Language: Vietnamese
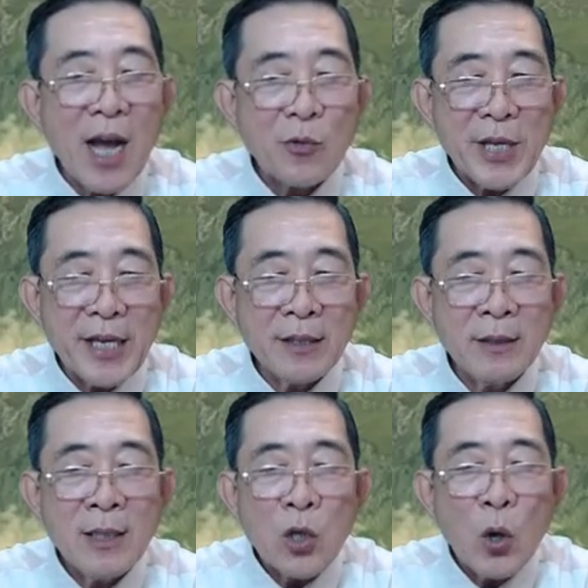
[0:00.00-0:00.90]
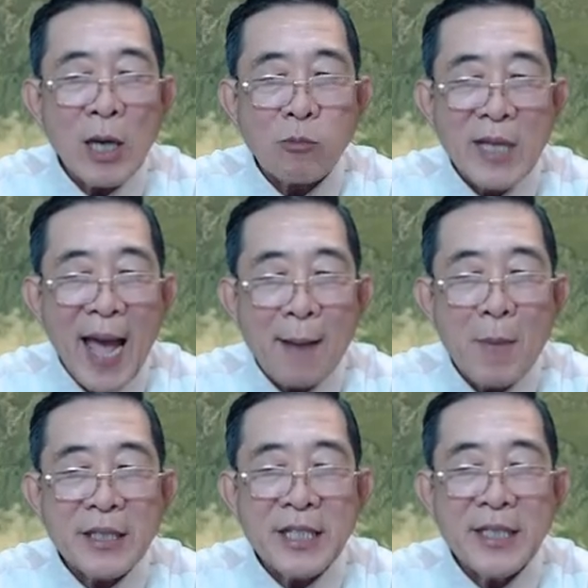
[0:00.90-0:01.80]
cao diễn có lòng dạ
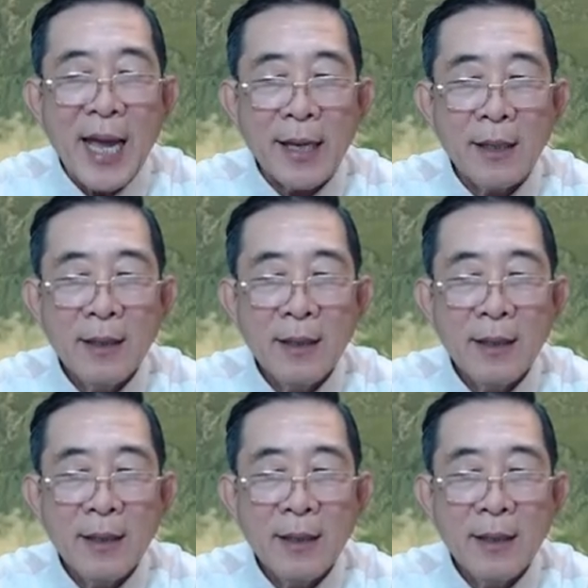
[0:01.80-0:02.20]
bất chính này.